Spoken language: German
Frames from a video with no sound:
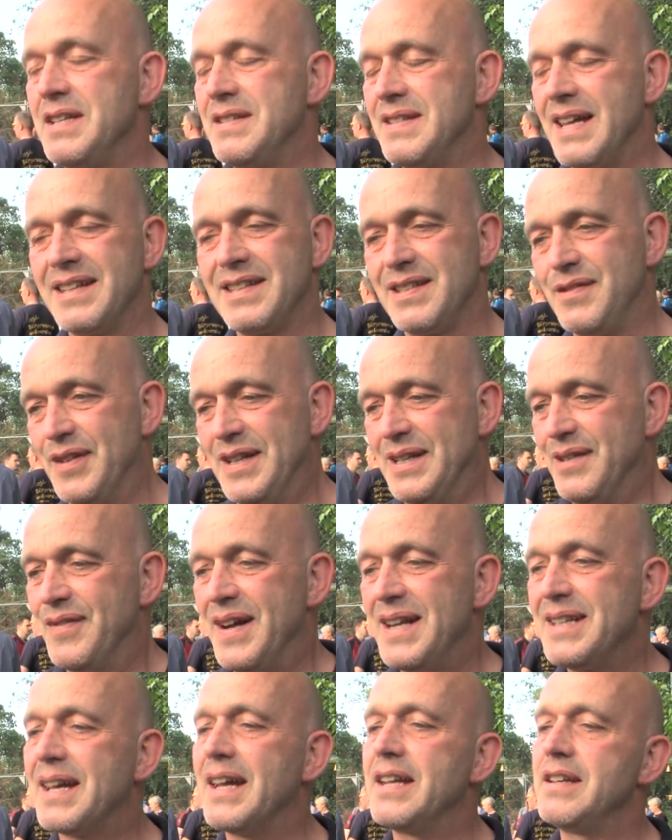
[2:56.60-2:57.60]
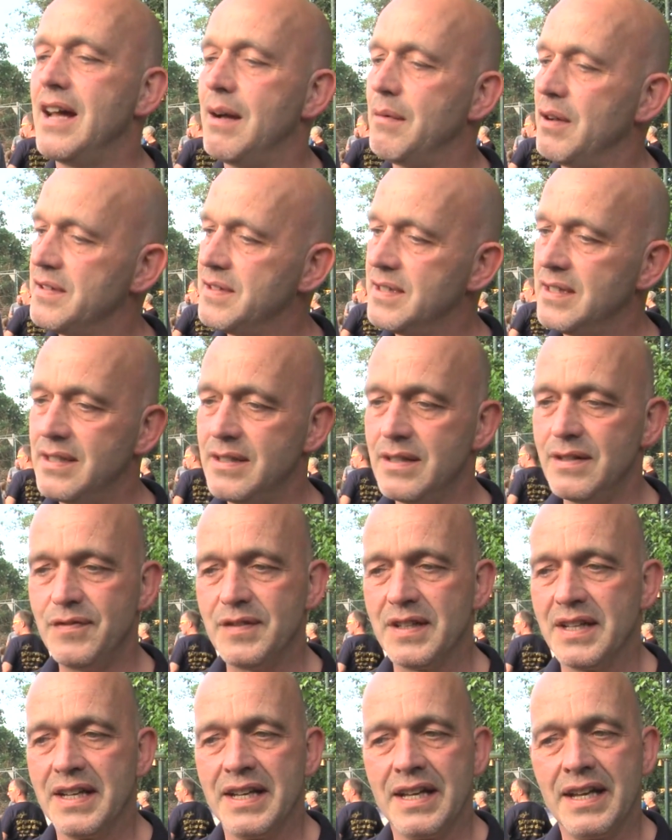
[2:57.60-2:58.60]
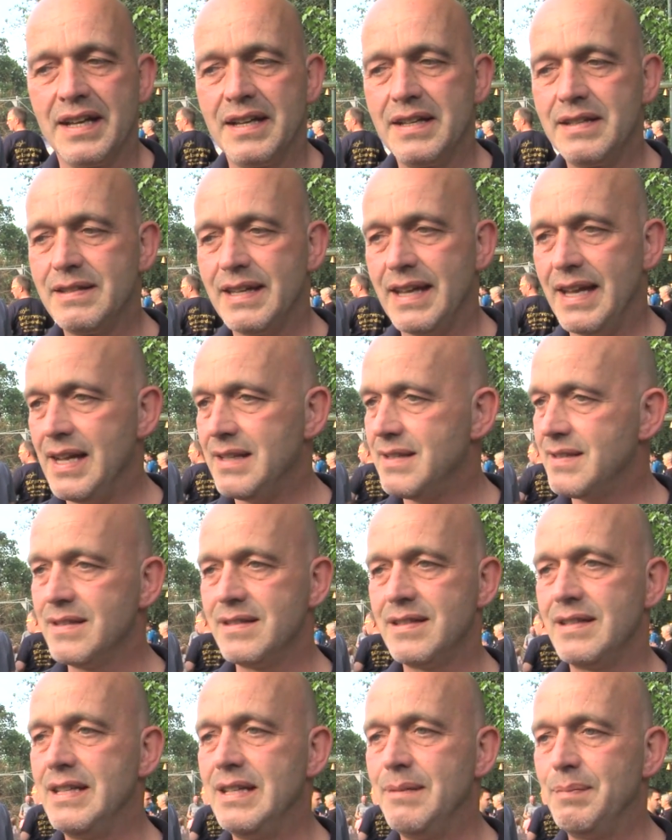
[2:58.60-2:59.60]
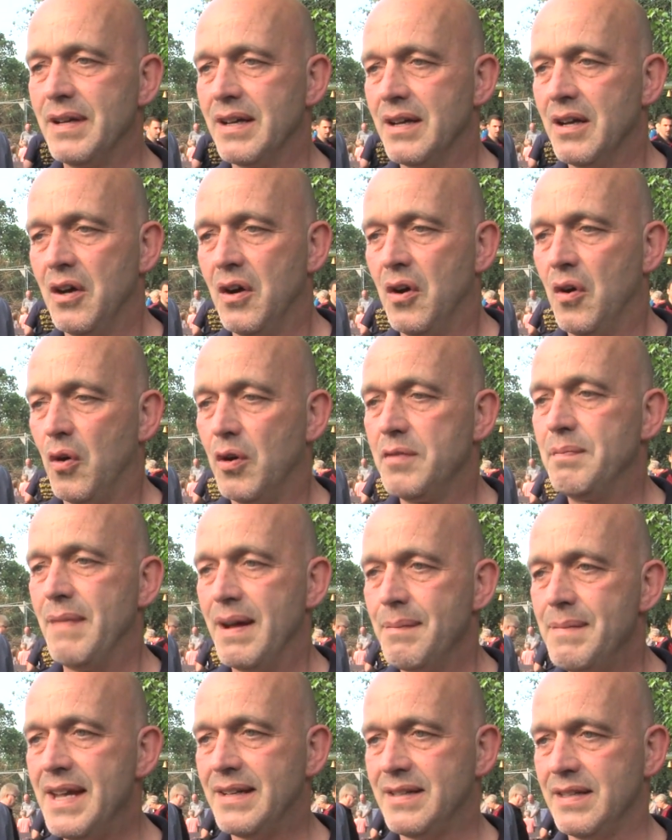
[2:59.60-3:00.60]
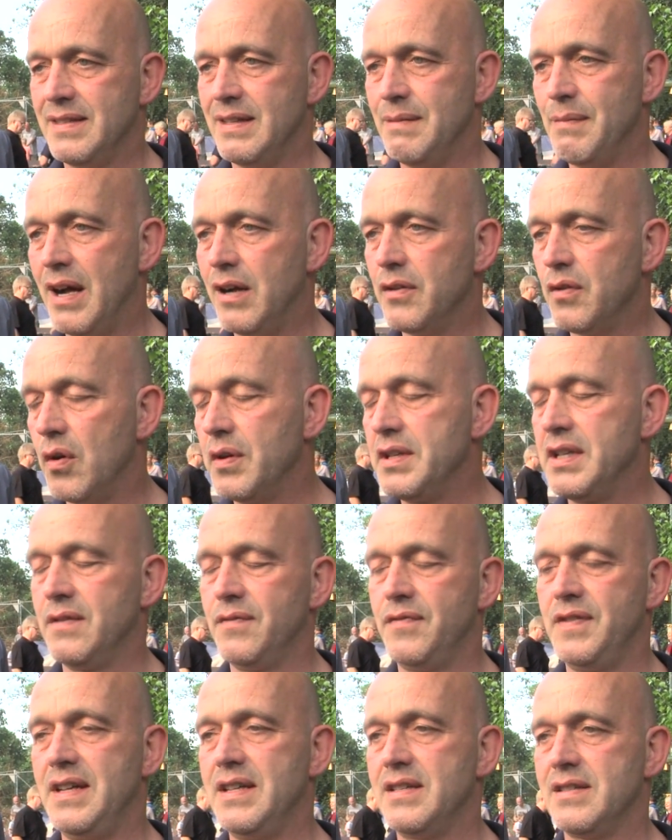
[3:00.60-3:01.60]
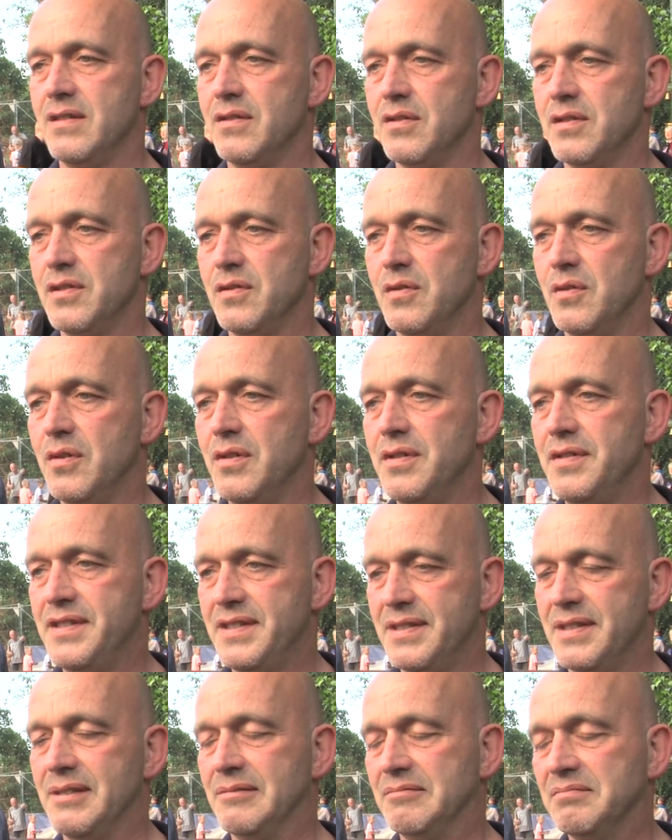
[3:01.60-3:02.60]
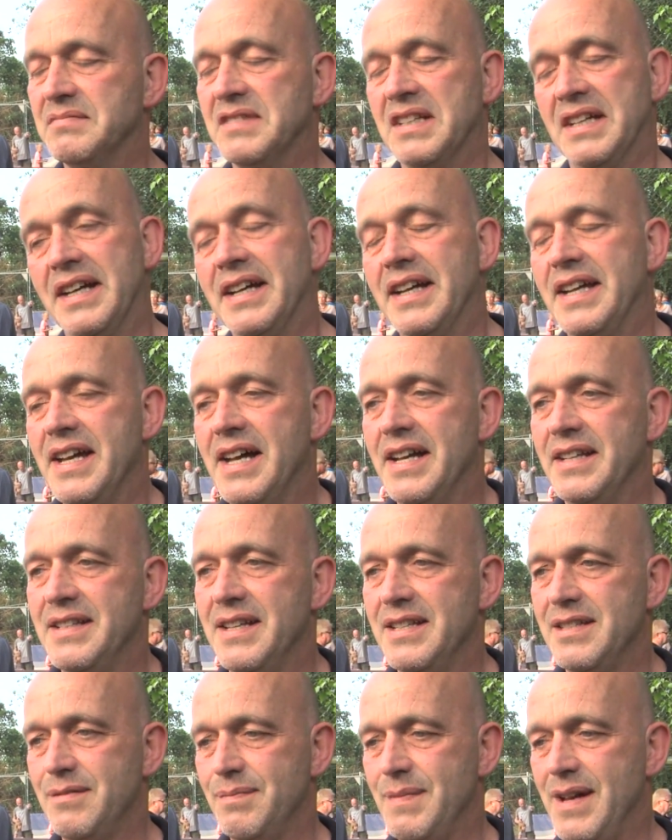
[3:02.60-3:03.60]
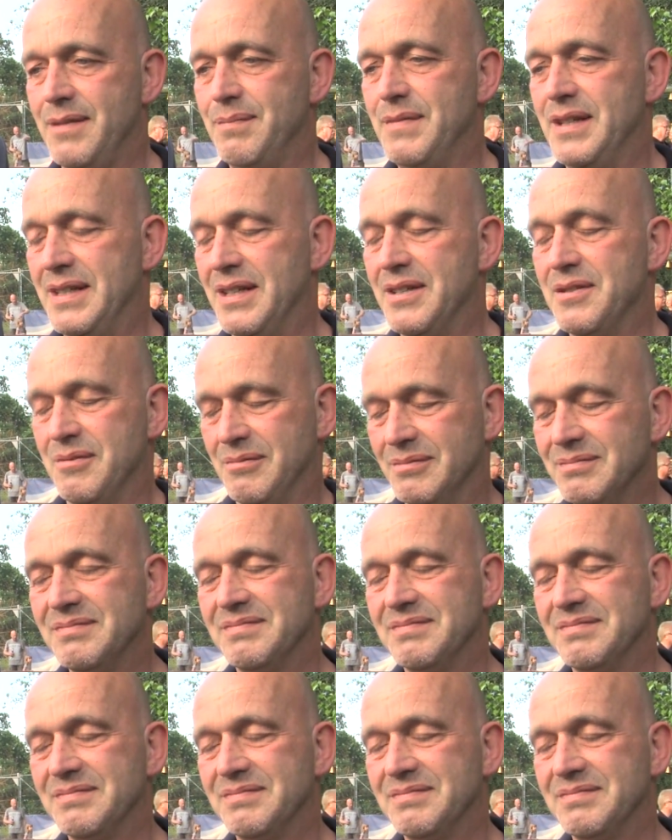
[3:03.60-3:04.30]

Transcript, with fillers: nicht sagen, sie will die Welt retten, aber sie hilft, ist herzenslieb und man merkt es eben halt auch in ihrem Wesen und so. Und ja, das macht mich, also